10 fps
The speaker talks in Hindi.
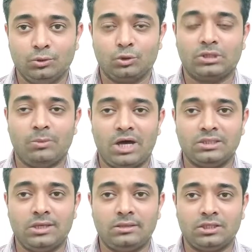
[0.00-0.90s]
जो
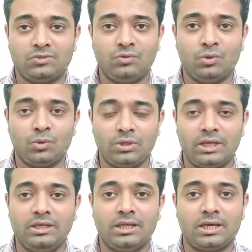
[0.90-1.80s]
समाज है इन तस्वीरों को
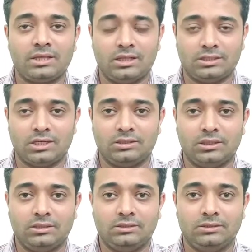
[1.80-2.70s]
नहीं देखना
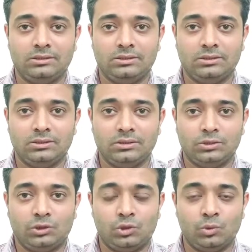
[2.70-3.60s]
चाहता
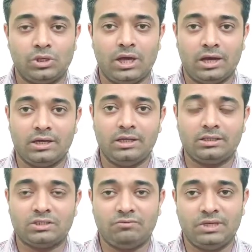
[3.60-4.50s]
क्योंकि अगर
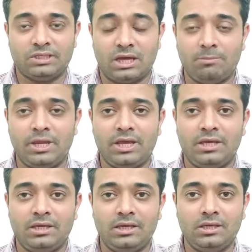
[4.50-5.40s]
ये तस्वीरें सामने
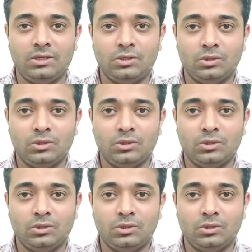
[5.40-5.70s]
आएंगी